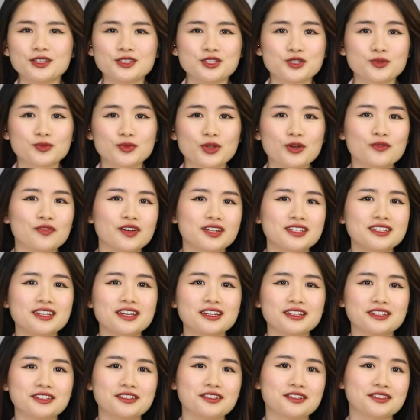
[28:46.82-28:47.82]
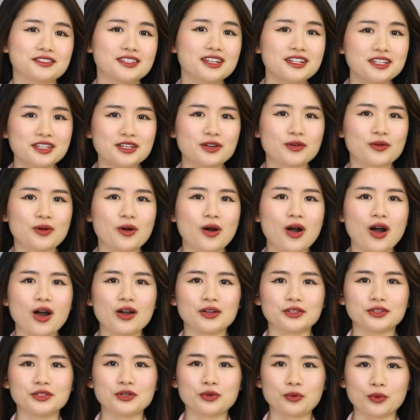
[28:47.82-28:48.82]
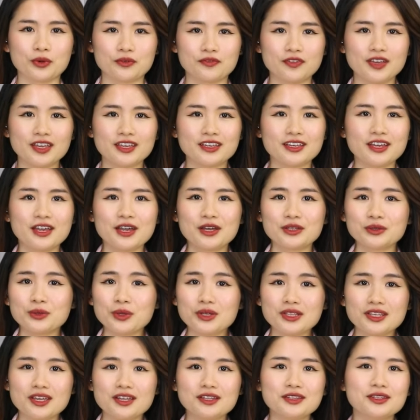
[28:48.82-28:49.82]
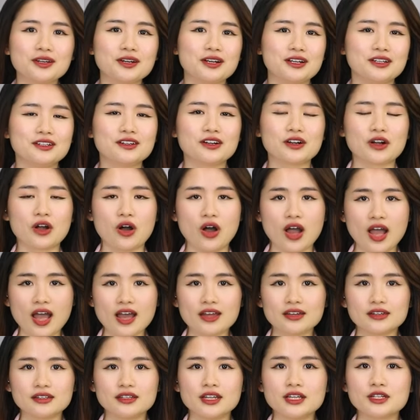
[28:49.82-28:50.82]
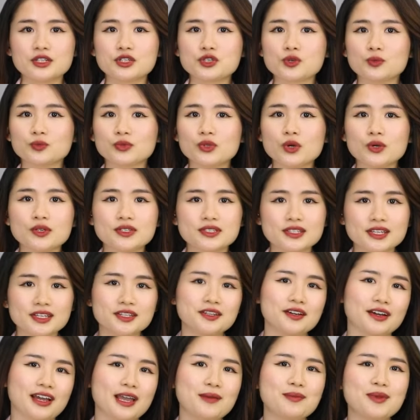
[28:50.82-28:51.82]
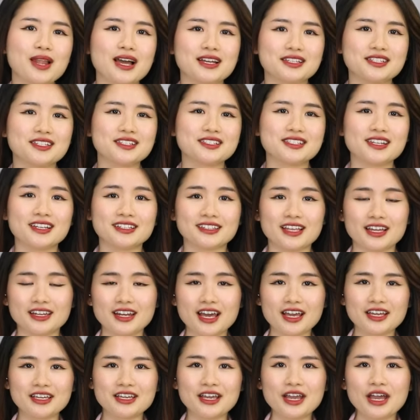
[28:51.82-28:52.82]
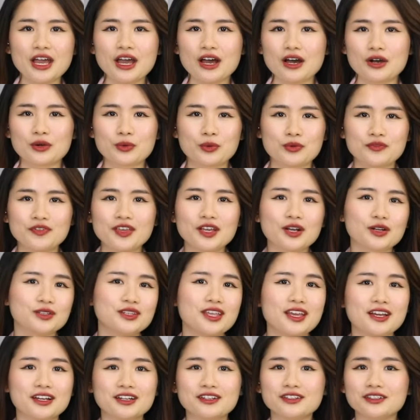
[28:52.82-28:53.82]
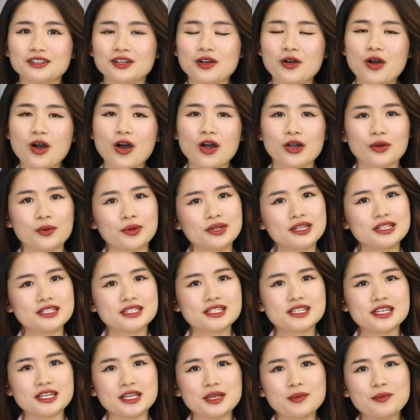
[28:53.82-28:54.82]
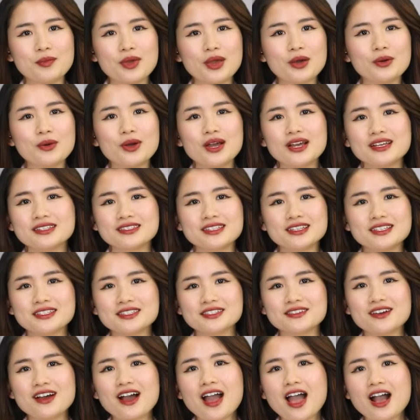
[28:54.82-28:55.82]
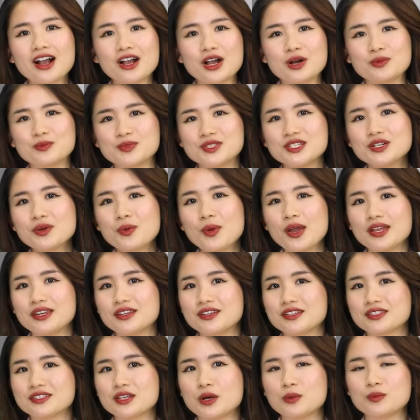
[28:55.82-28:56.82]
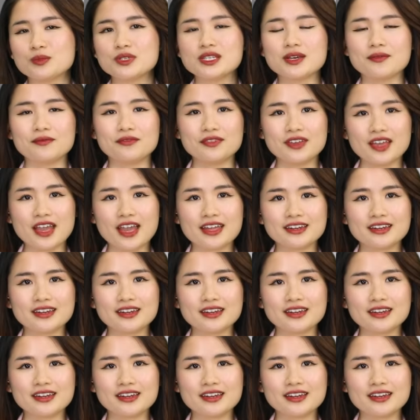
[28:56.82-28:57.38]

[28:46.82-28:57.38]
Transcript: Chúng tôi vẫn nhận được rất nhiều câu hỏi từ quý vị, tuy nhiên thời lượng có hạn nên chúng tôi xin được khép lại chương trình tại đây. À, quý vị có thể gửi câu hỏi qua địa chỉ email dinh dưỡng a sức khỏe đời sống vn.